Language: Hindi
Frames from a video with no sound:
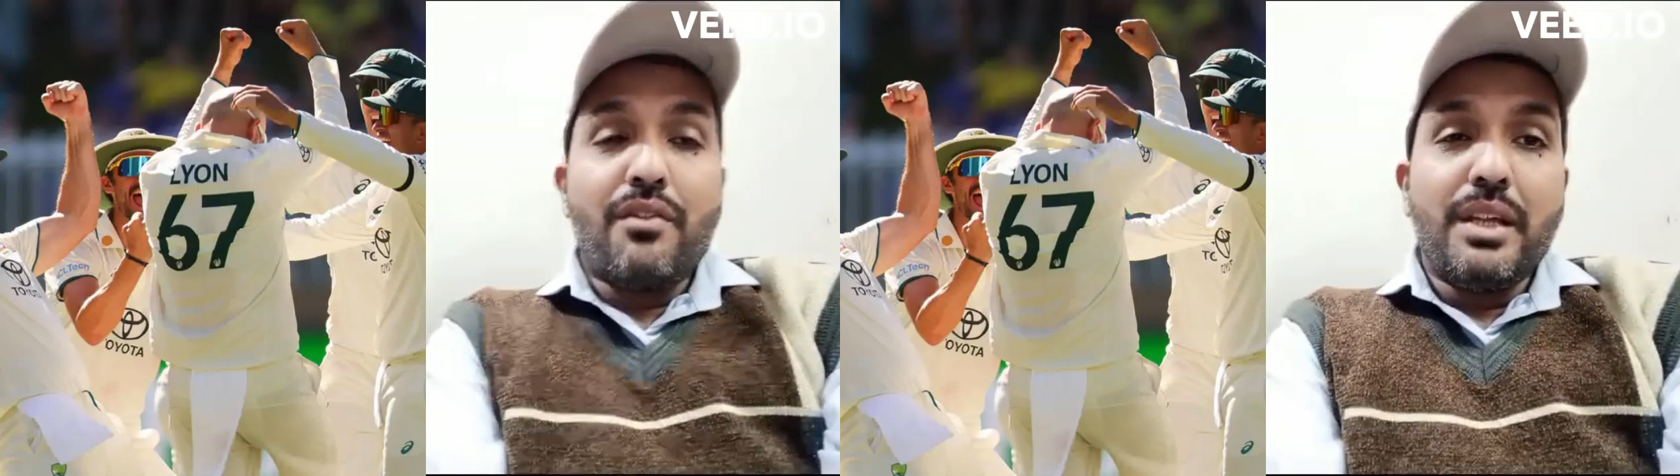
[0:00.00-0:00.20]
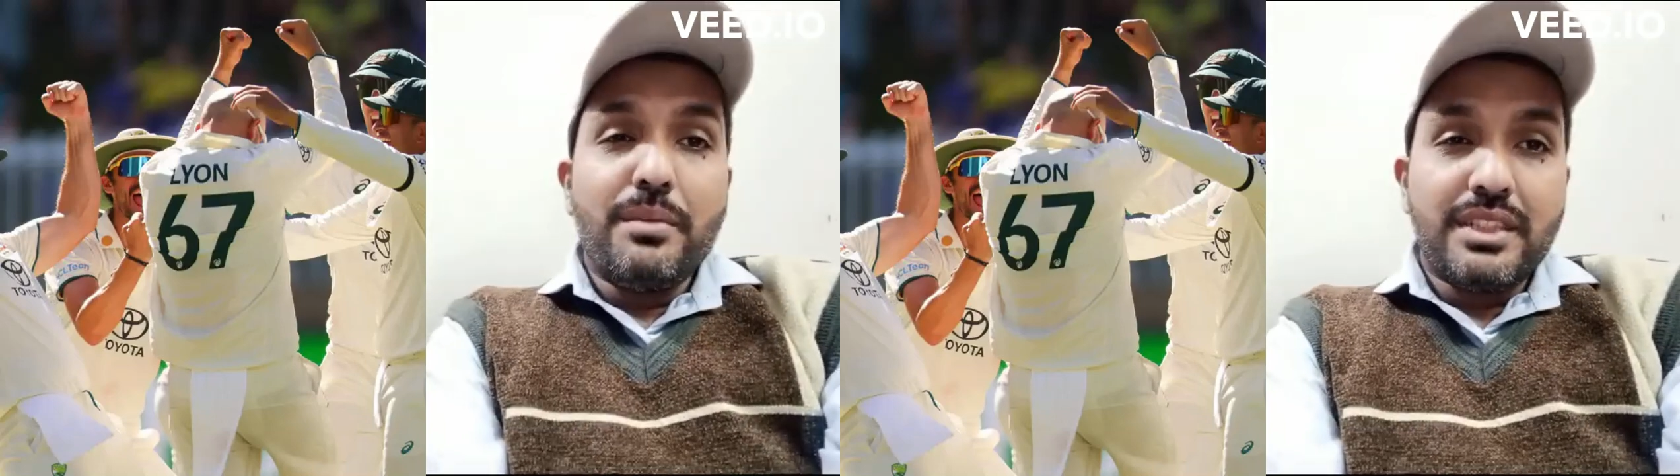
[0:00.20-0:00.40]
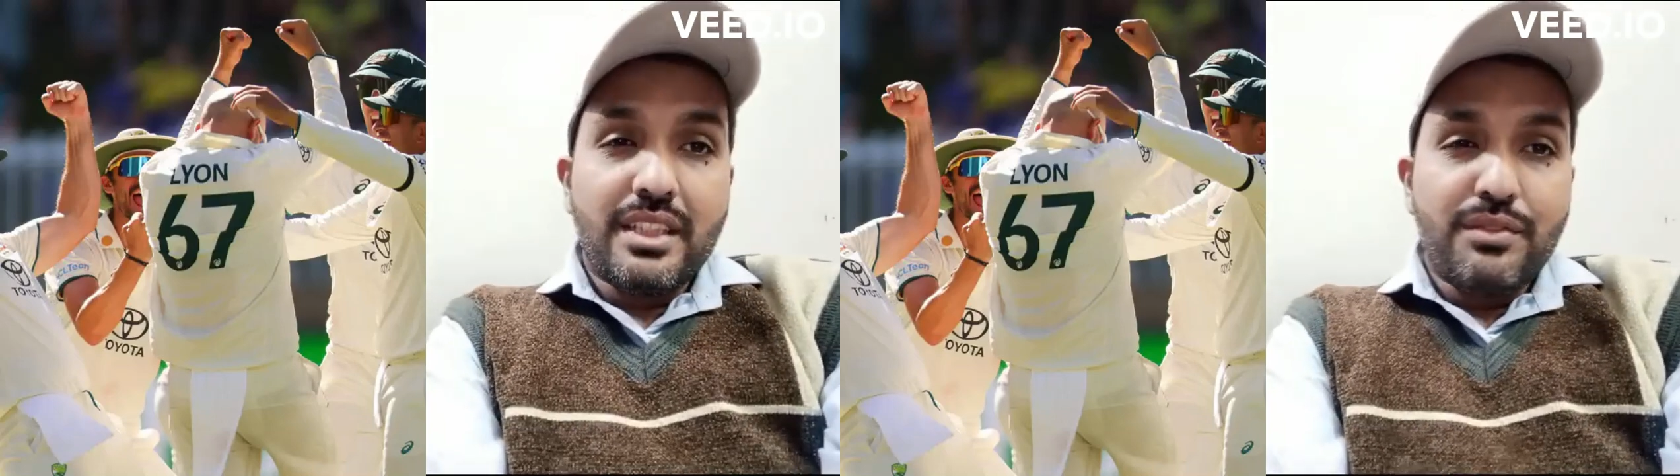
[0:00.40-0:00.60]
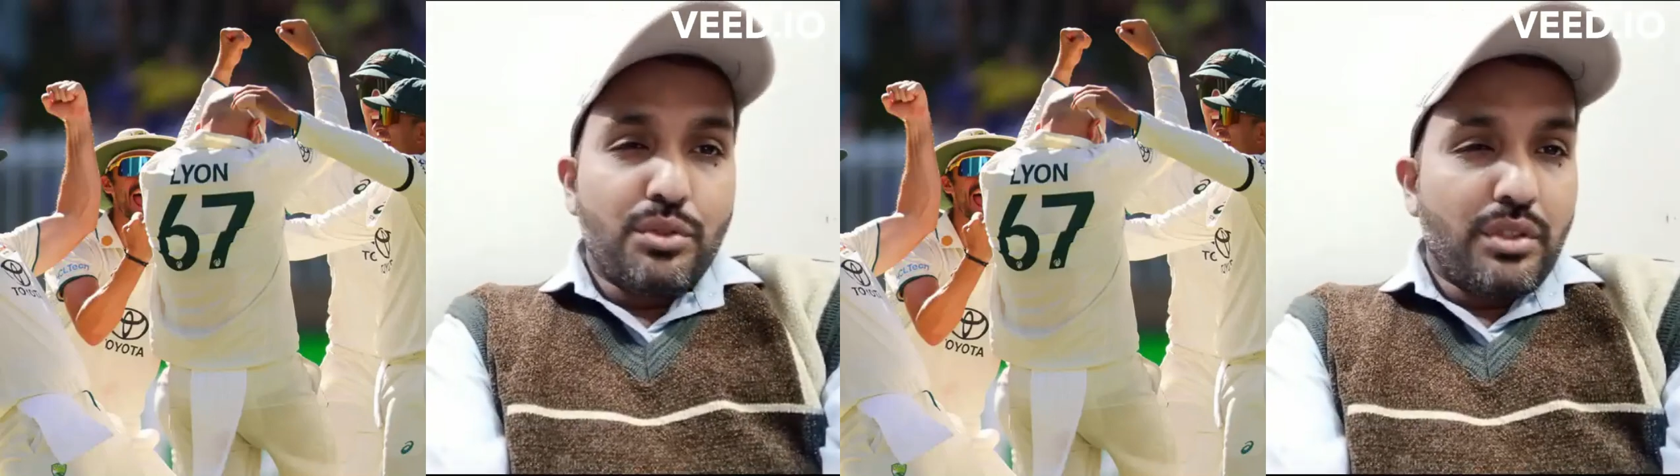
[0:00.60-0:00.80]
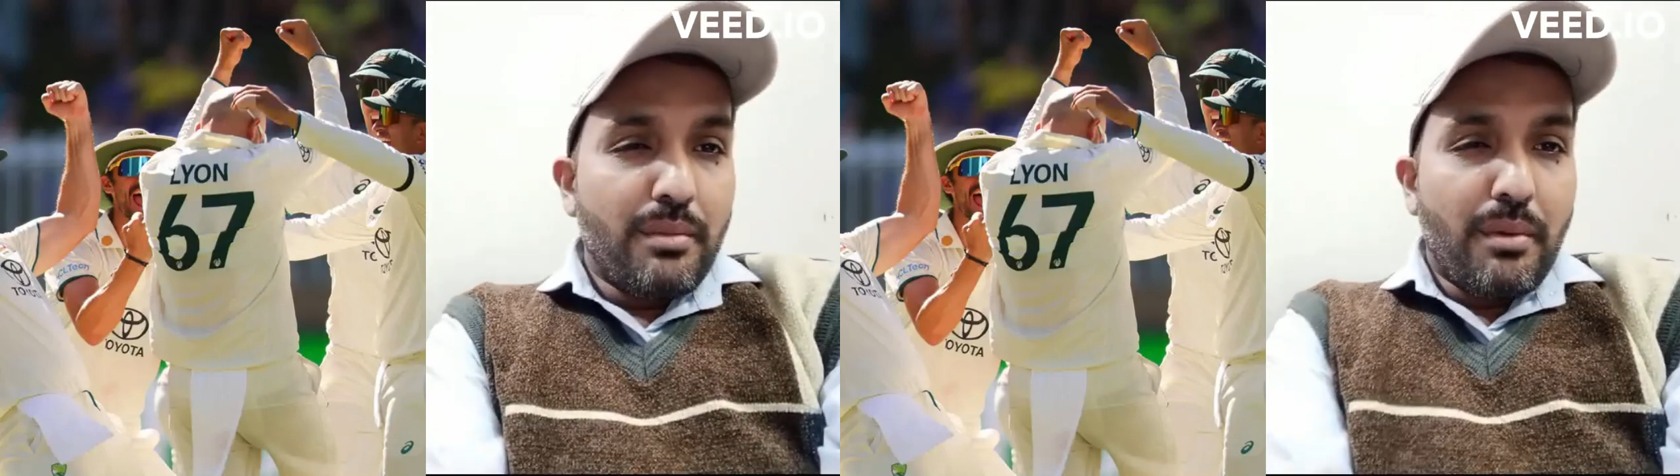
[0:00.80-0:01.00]
फ़हीम अशरफ
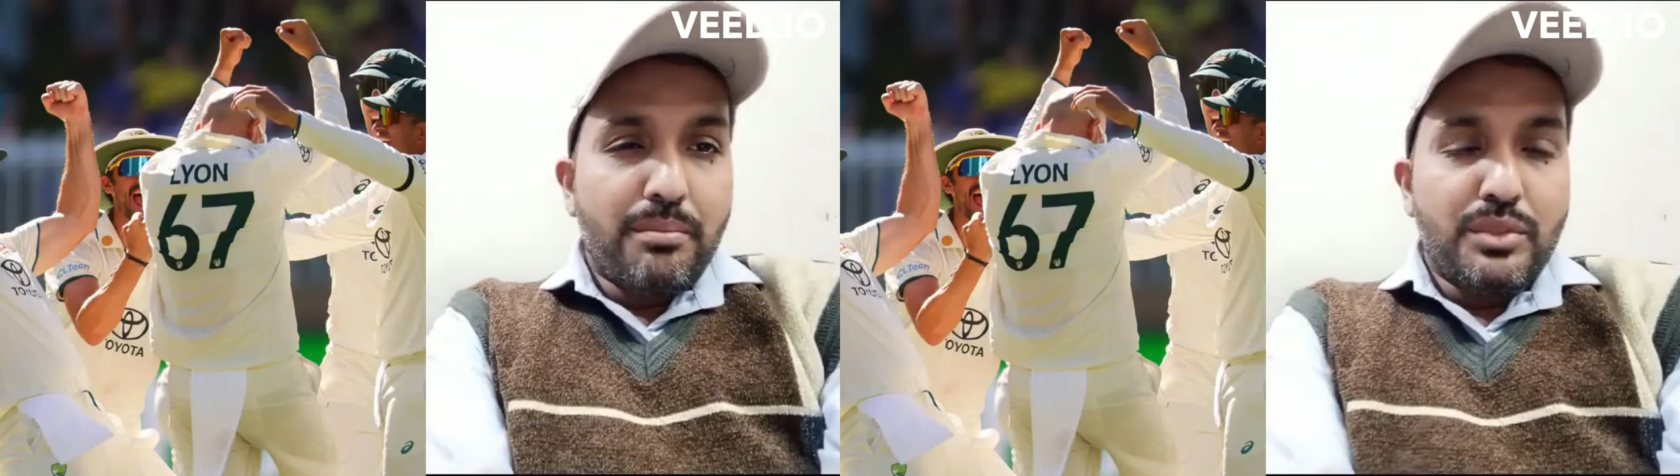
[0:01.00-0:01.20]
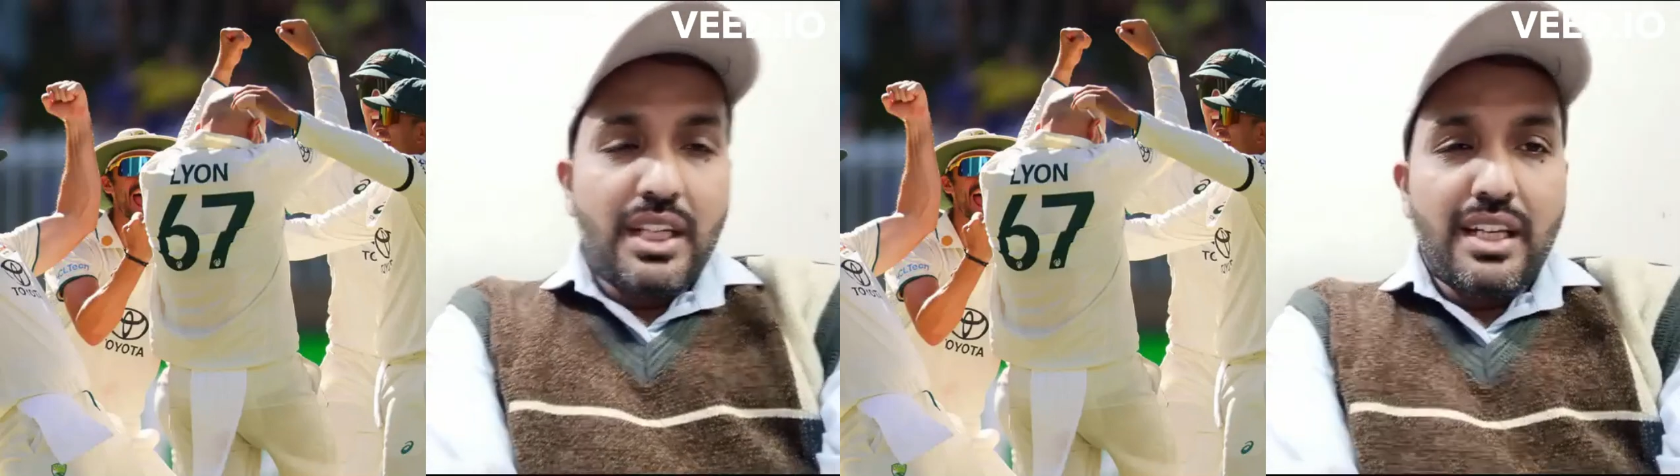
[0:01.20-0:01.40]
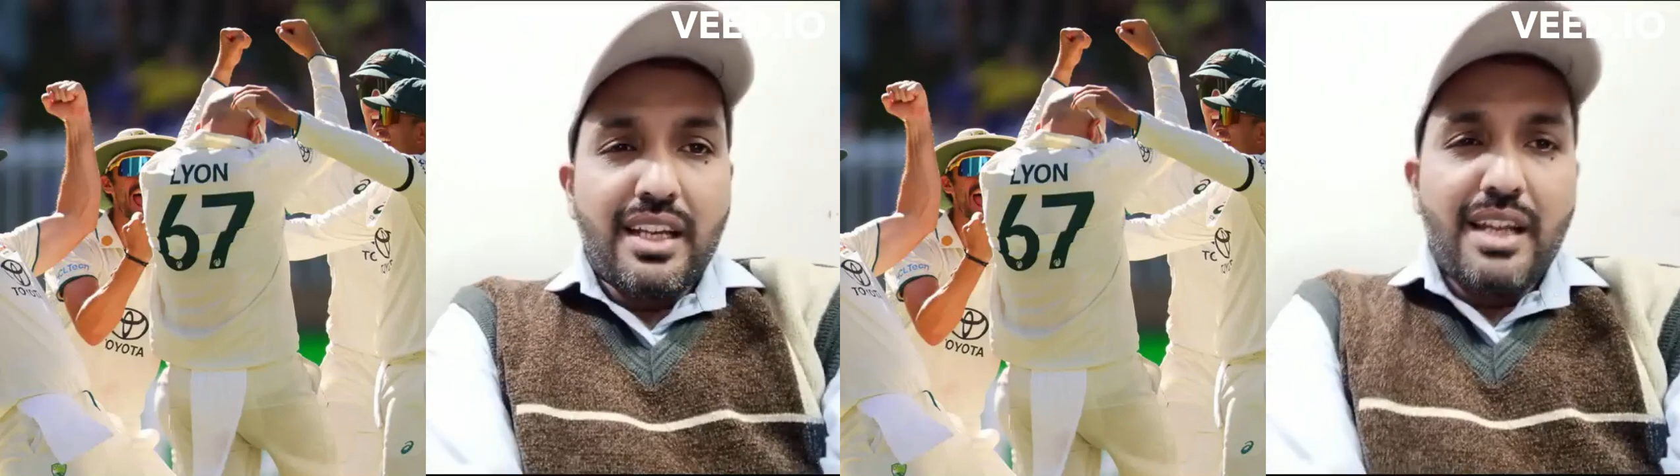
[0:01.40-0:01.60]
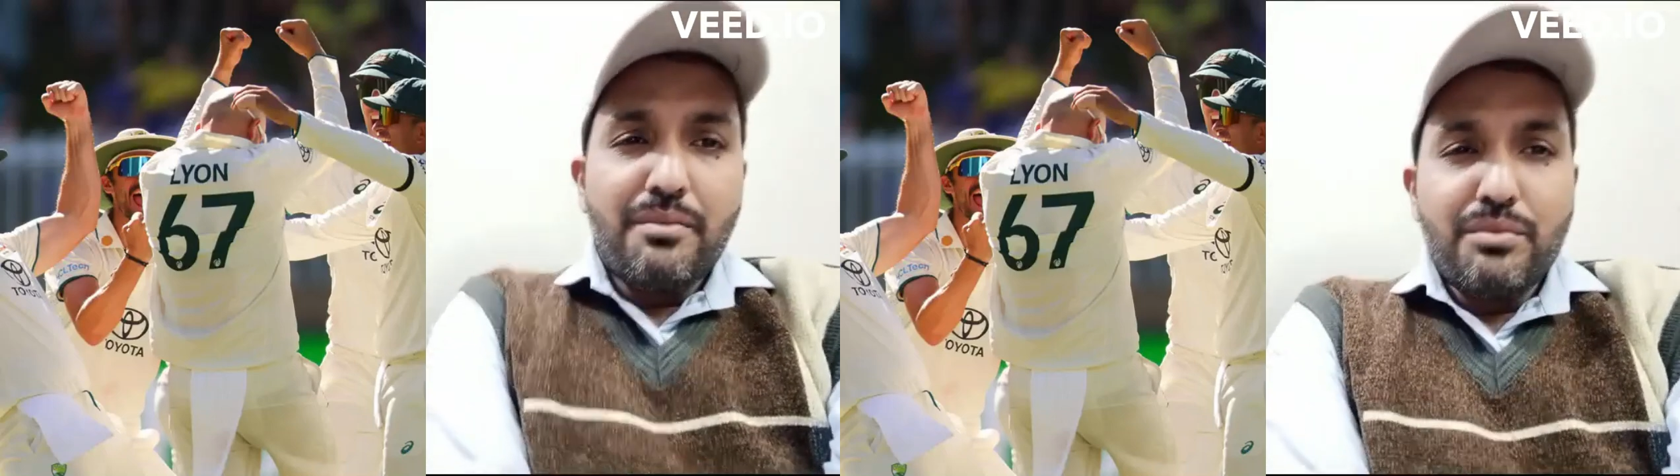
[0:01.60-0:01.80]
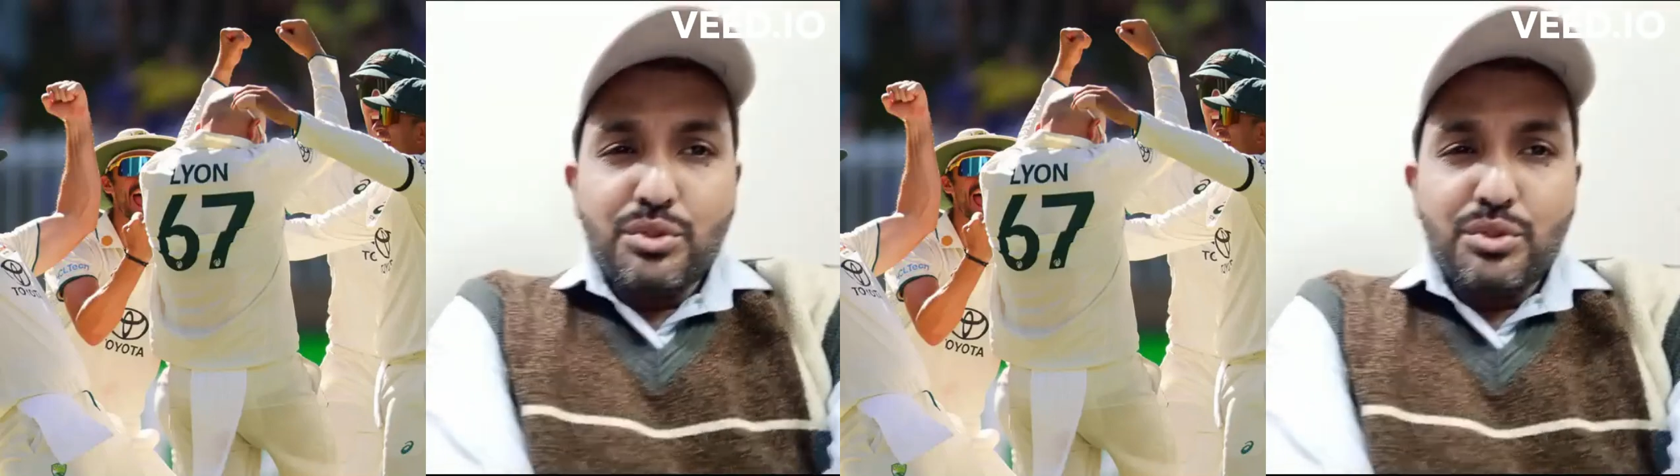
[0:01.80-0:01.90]
जो कि अब मुझे लग रहा है